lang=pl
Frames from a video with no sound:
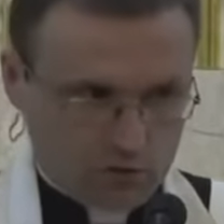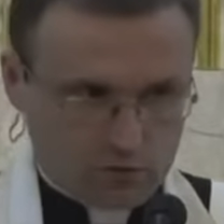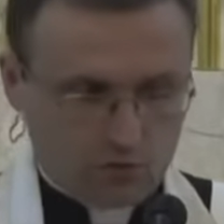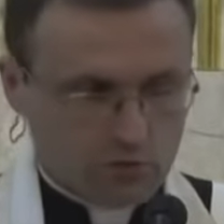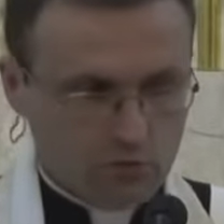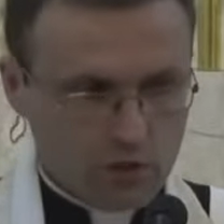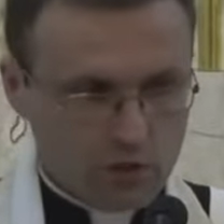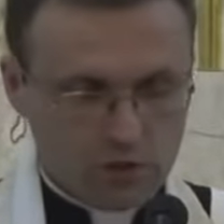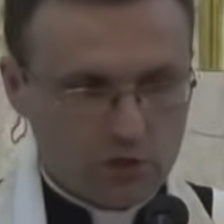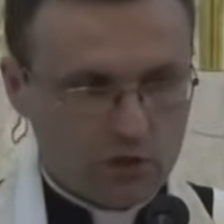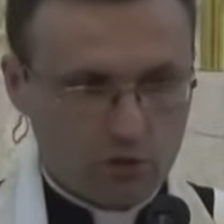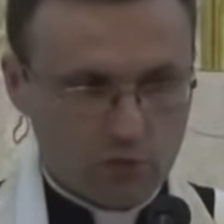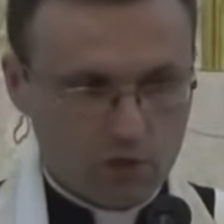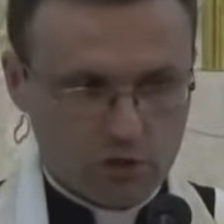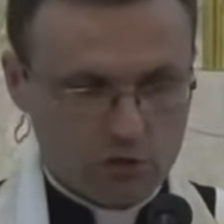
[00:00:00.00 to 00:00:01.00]
to nigdy nie
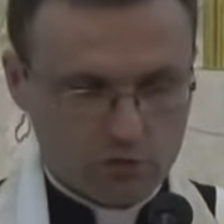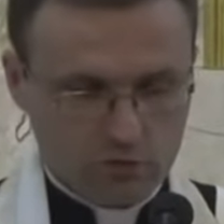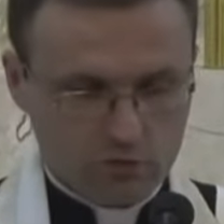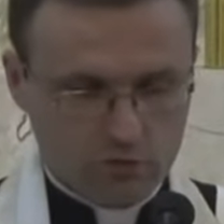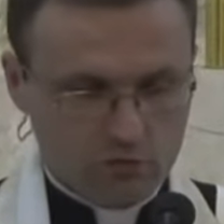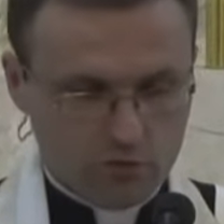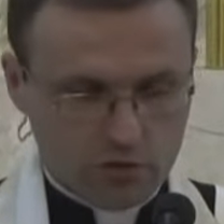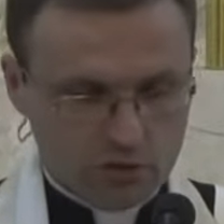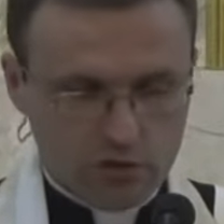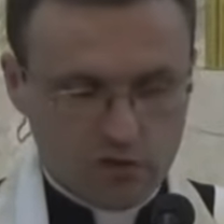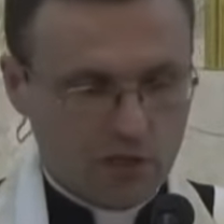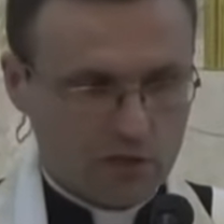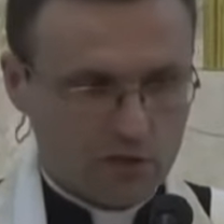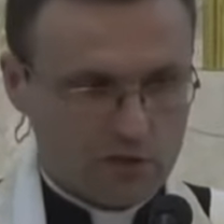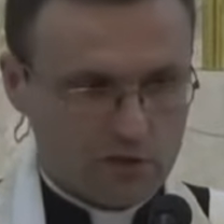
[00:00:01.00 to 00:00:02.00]
ma, to nigdy
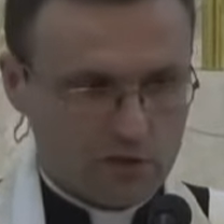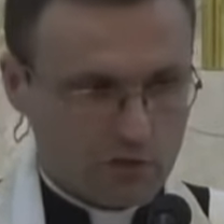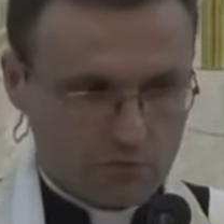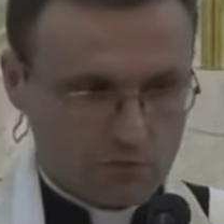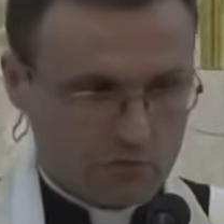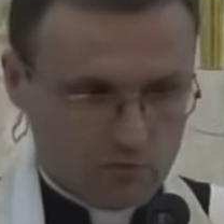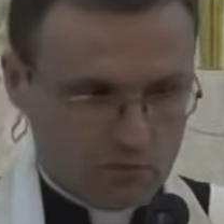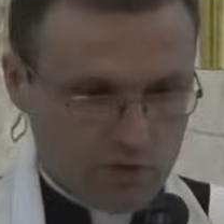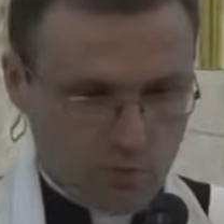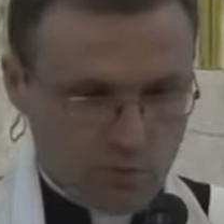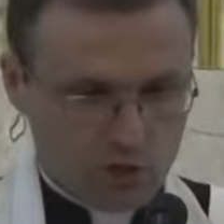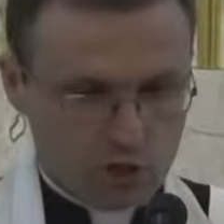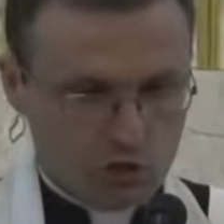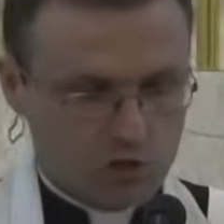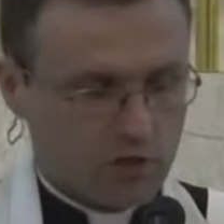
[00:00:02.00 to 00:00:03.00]
dla nas nie, nie ma
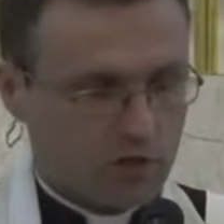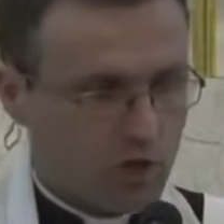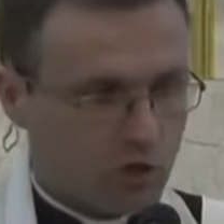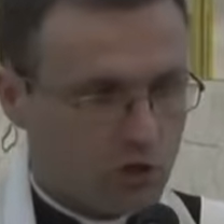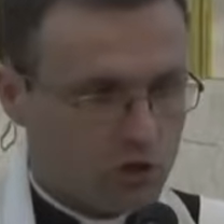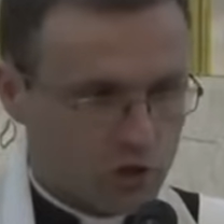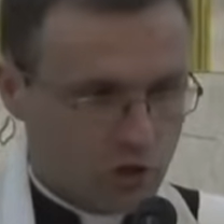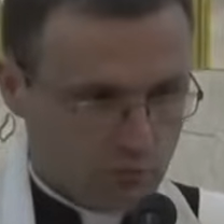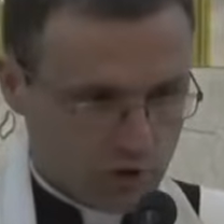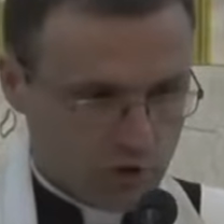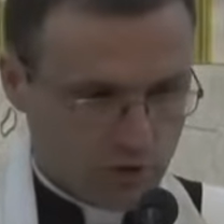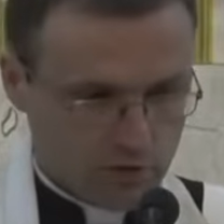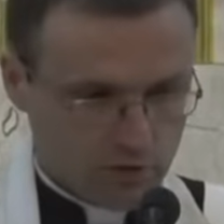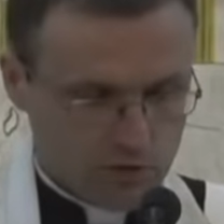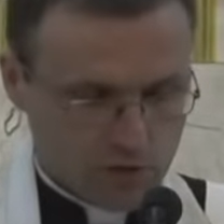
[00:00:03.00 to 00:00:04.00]
czegoś takiego, że nie ma
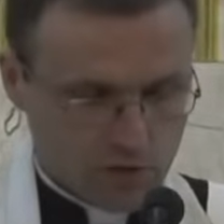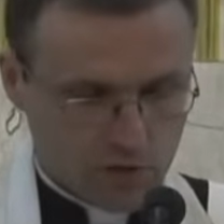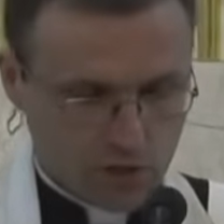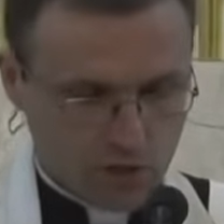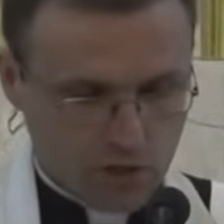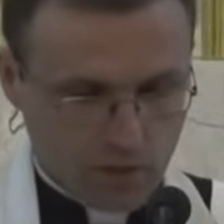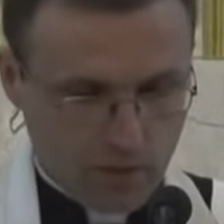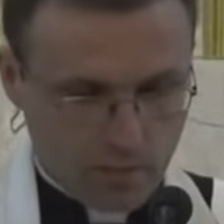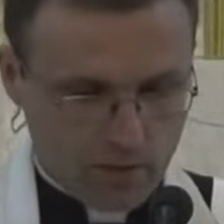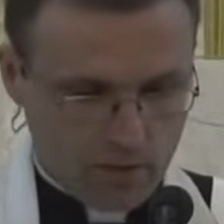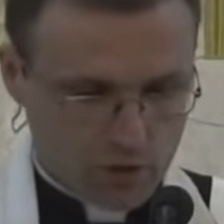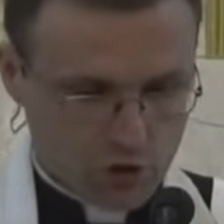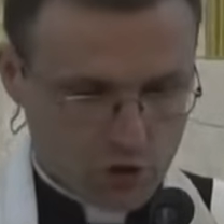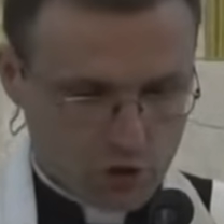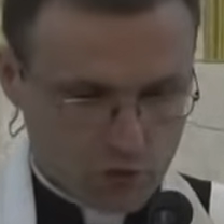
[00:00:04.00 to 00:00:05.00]
szans. Na
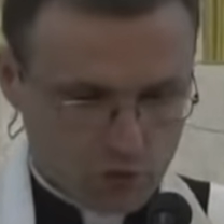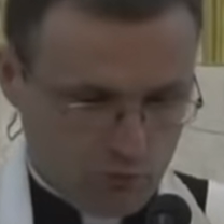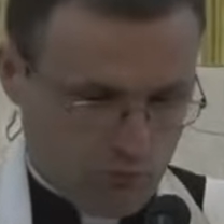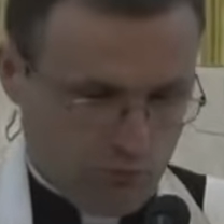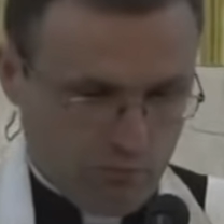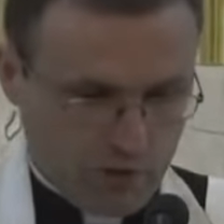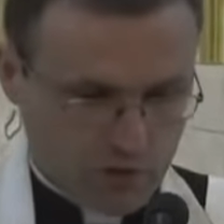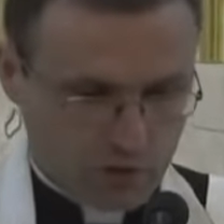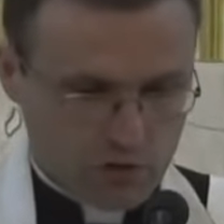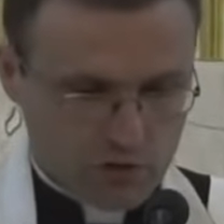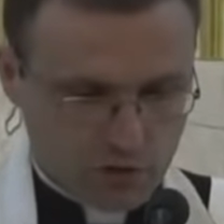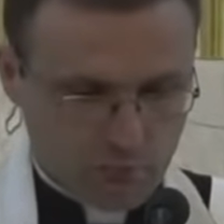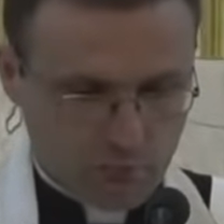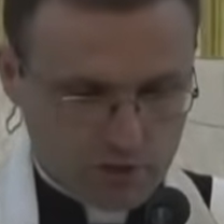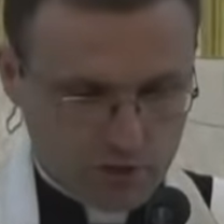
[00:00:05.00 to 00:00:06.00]
krzyżu, patrząc
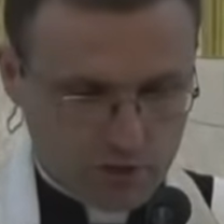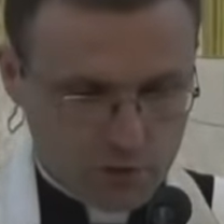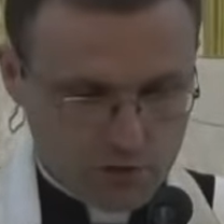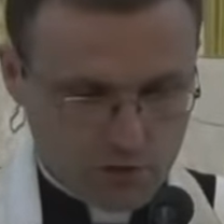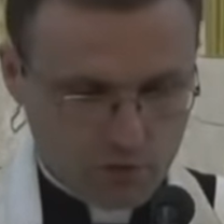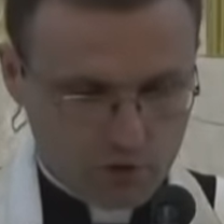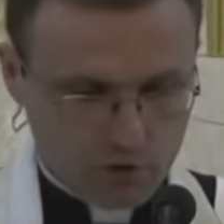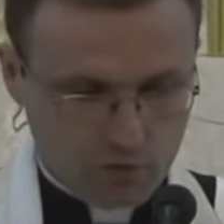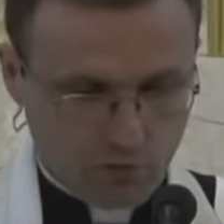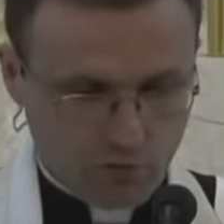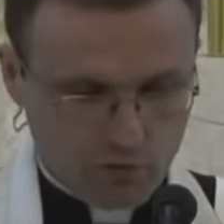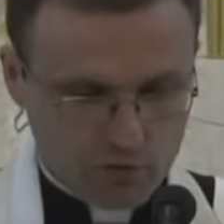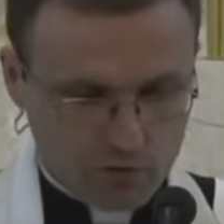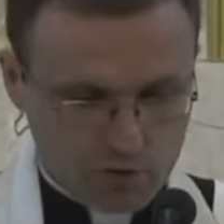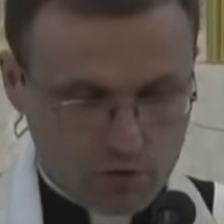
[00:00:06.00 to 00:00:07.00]
na Pana Jezusa, można
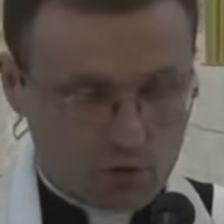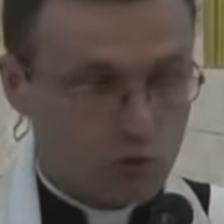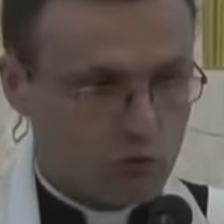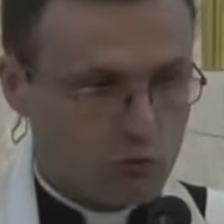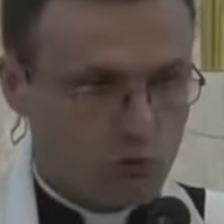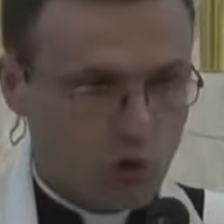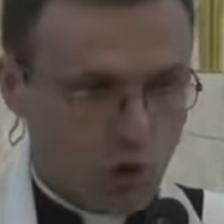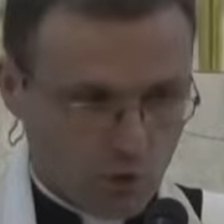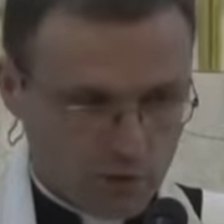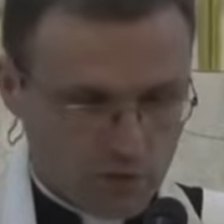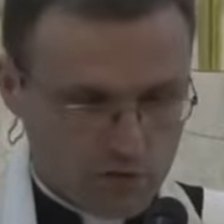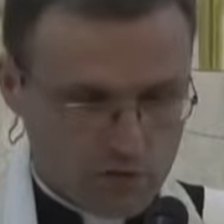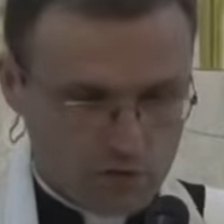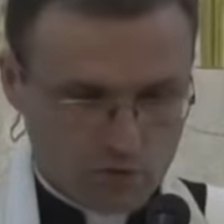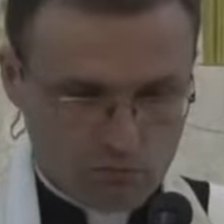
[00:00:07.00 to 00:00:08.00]
powiedzieć, to już był
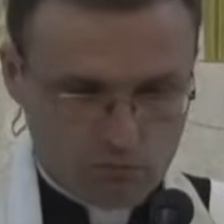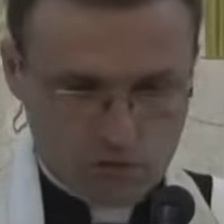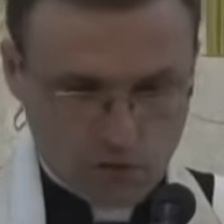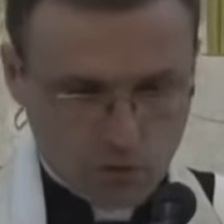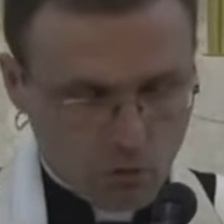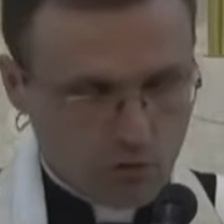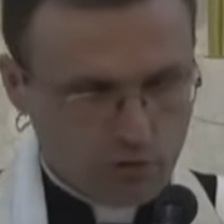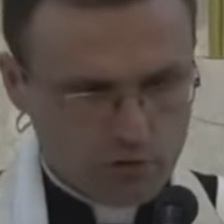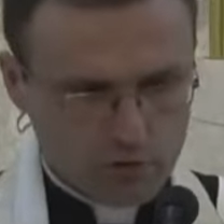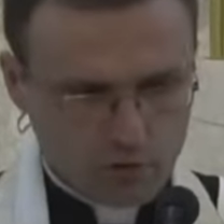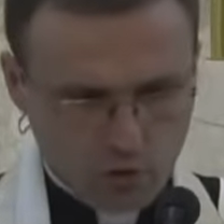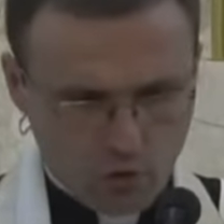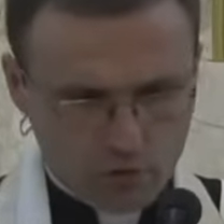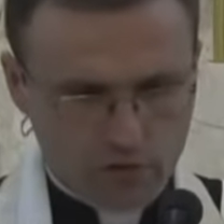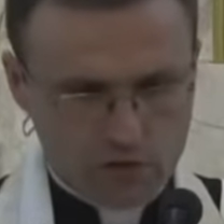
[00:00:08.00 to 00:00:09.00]
koniec. Całkowity
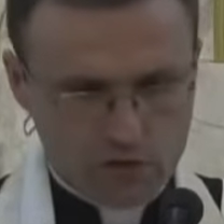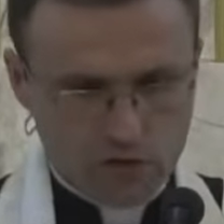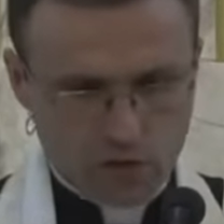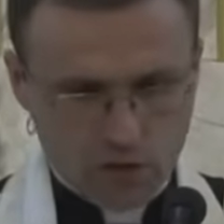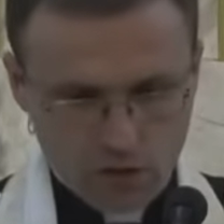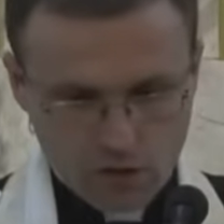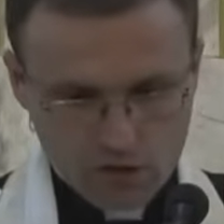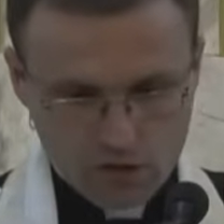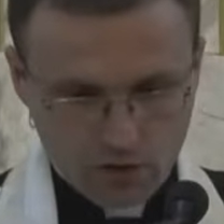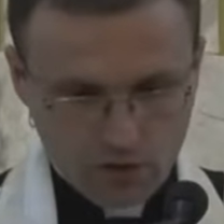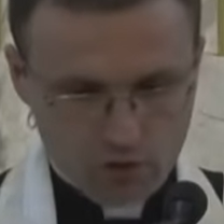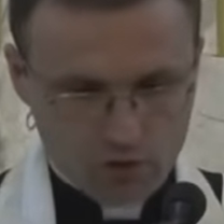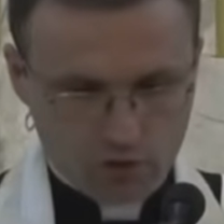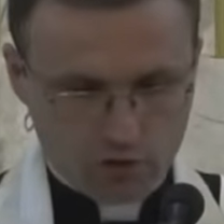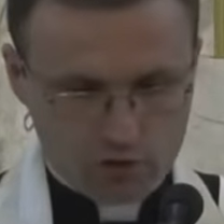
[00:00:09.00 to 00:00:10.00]
koniec,
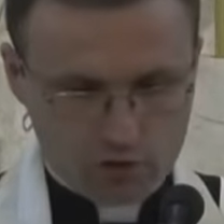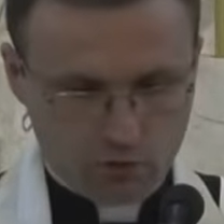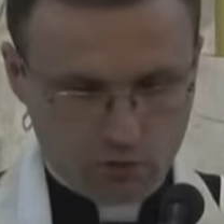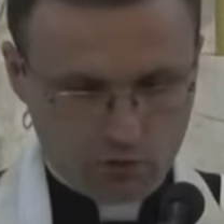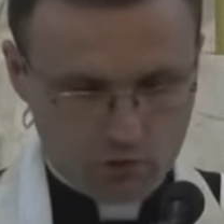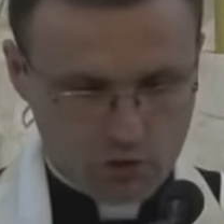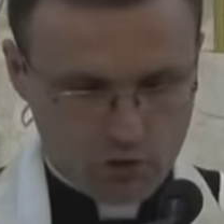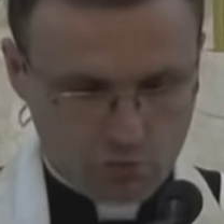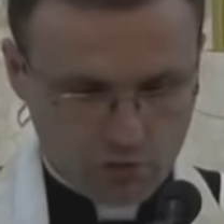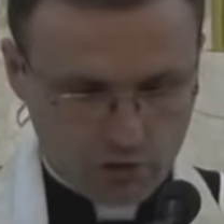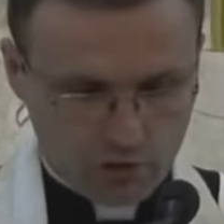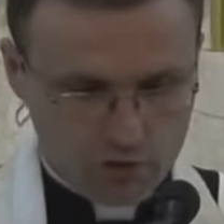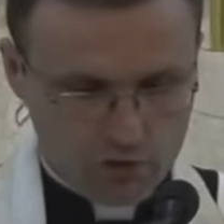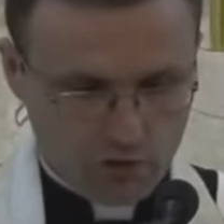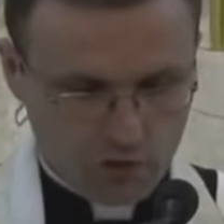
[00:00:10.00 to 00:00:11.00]
zakończenie działalności Pana
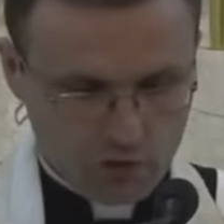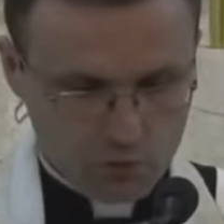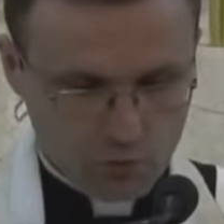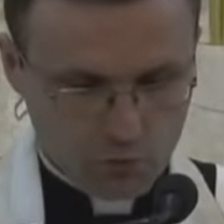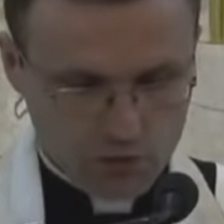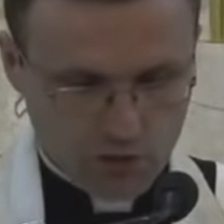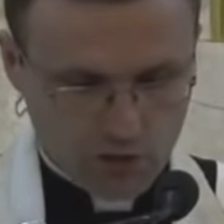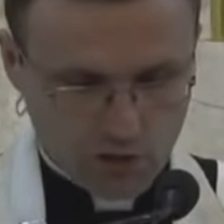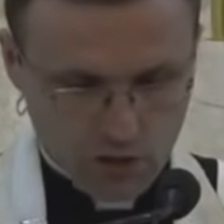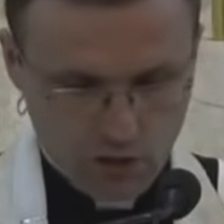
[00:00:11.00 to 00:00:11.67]
Jezusa Chrystusa.